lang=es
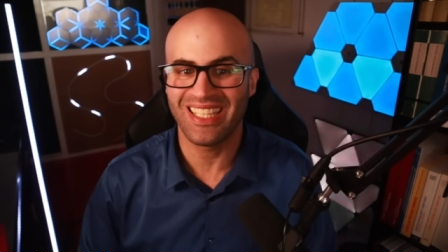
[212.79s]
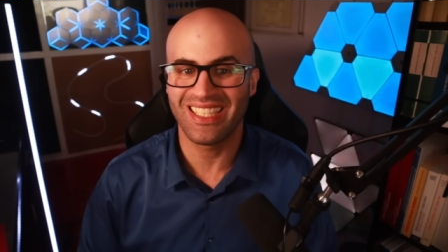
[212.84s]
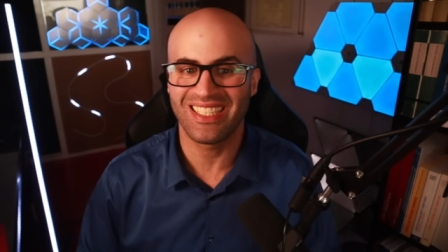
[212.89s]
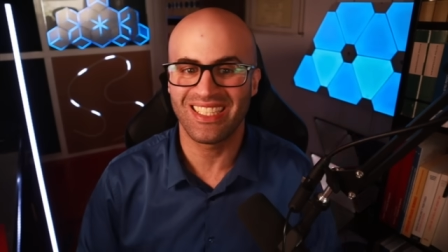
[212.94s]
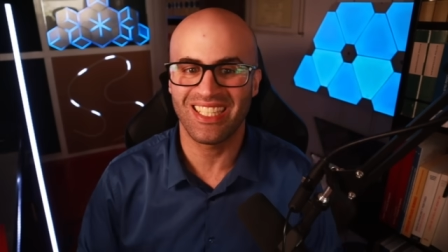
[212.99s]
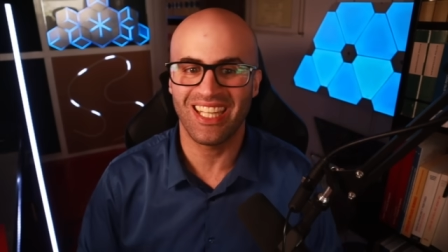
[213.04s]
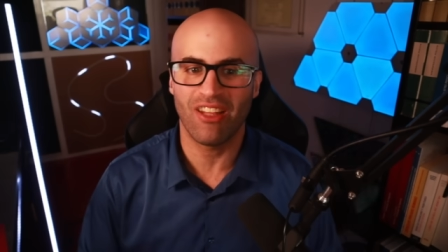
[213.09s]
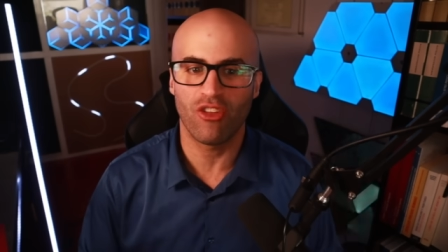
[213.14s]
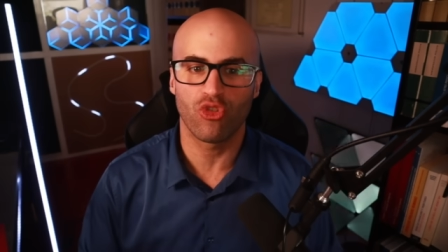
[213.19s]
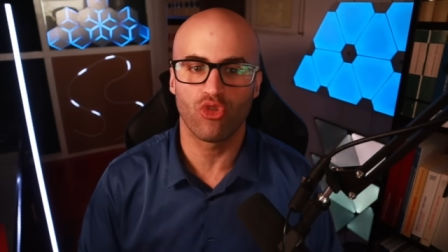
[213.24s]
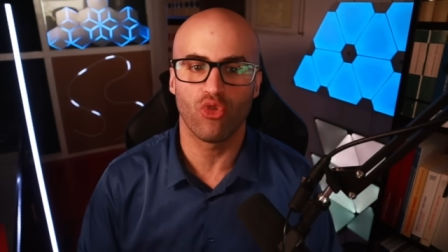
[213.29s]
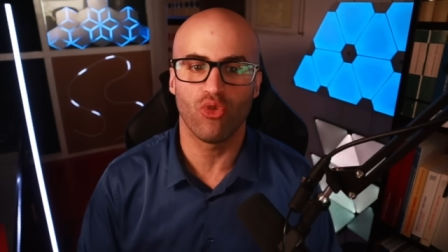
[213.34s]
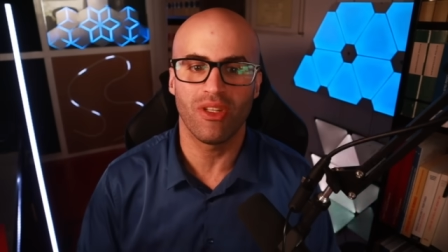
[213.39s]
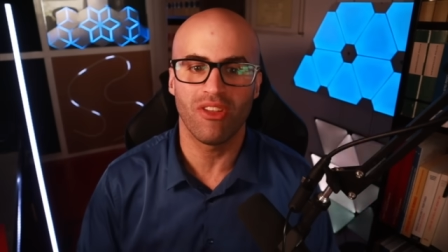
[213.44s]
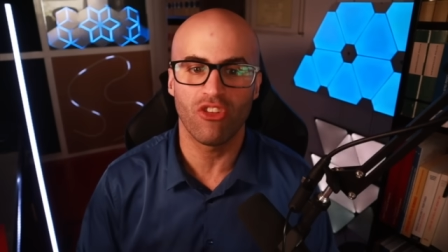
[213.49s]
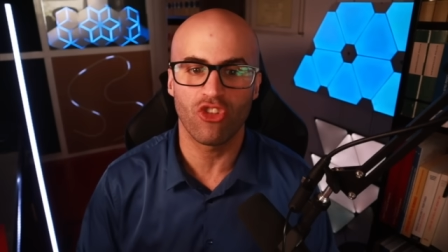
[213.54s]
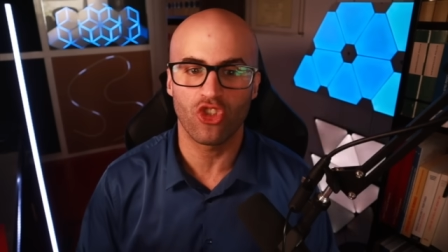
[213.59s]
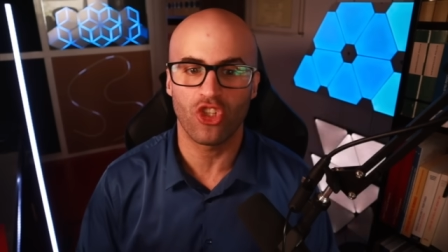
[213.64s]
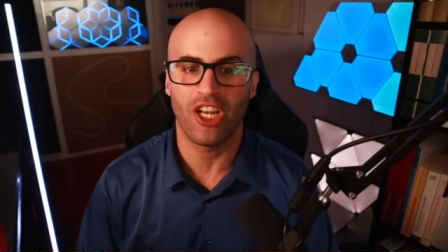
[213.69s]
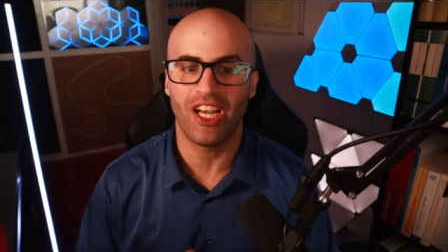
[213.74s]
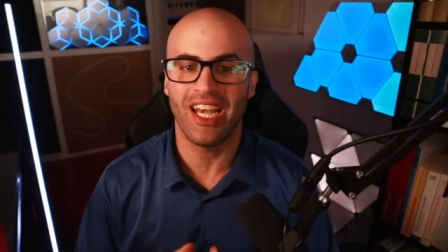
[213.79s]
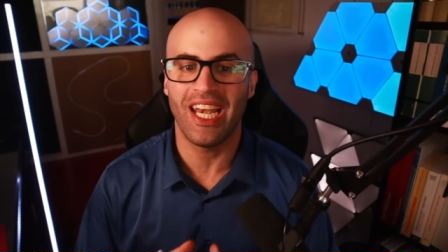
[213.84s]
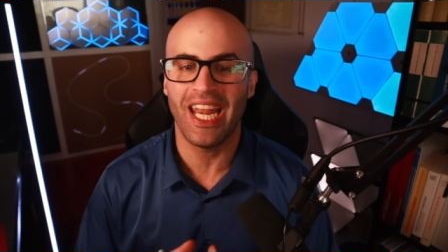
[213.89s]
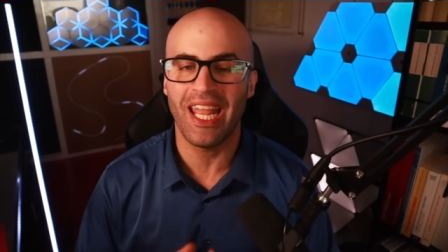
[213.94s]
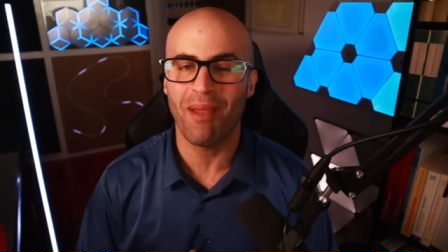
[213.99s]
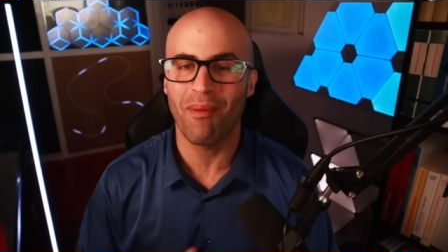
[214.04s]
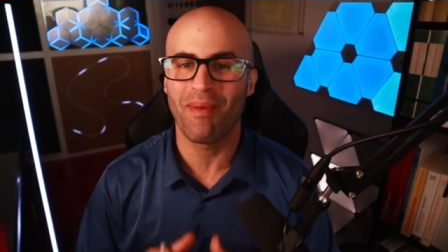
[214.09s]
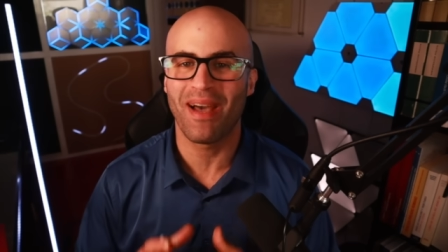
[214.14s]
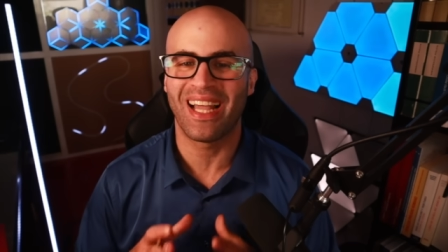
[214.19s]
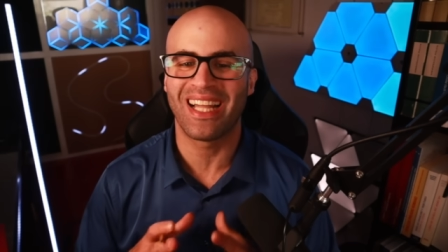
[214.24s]
Estados Unidos
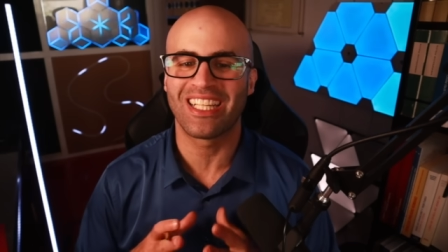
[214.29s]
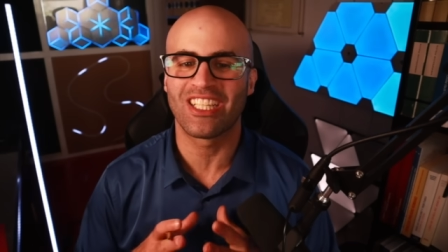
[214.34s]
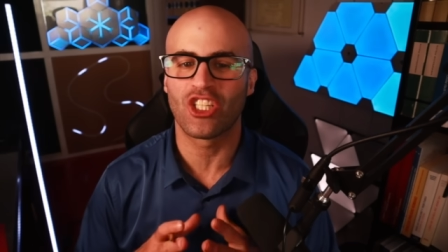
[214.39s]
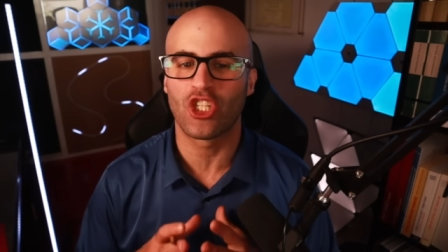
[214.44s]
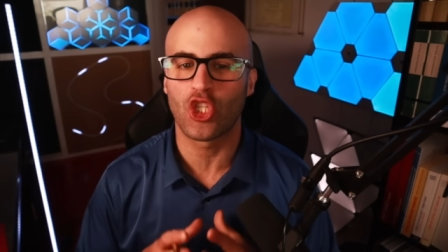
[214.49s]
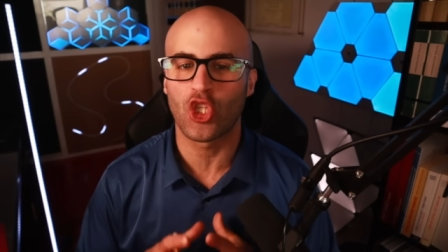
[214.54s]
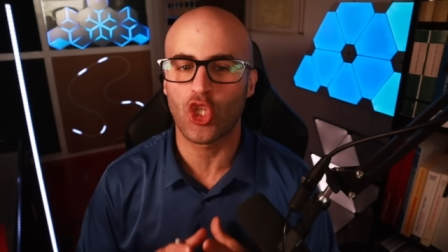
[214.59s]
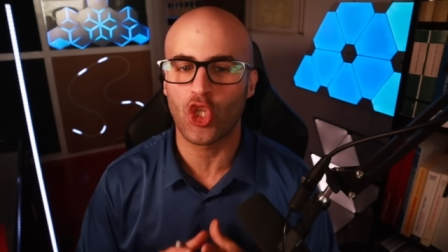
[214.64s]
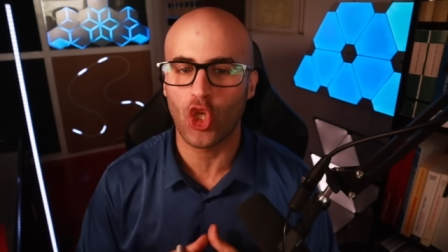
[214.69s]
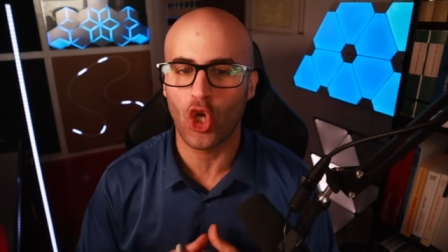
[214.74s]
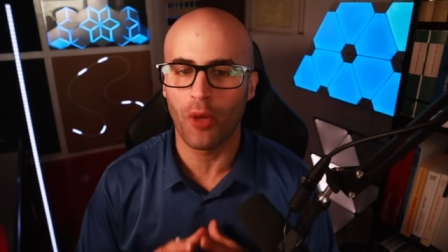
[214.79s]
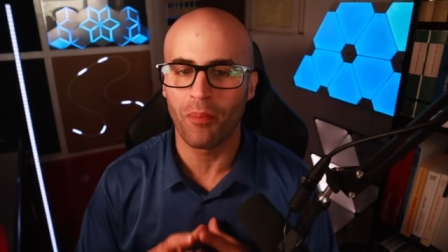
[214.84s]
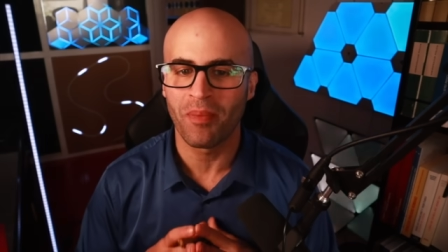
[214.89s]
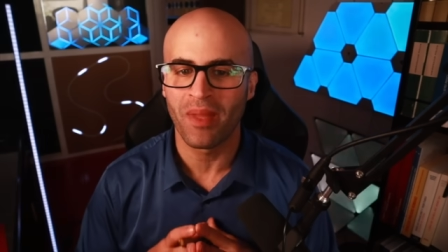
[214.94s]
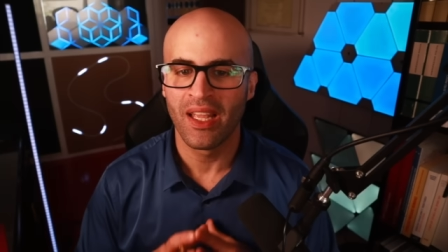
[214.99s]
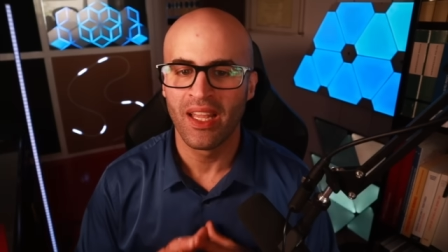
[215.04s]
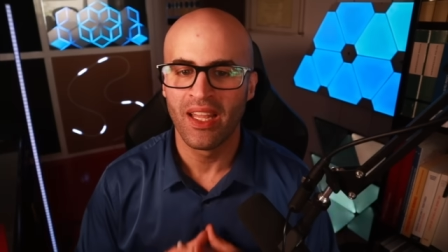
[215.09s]
levantó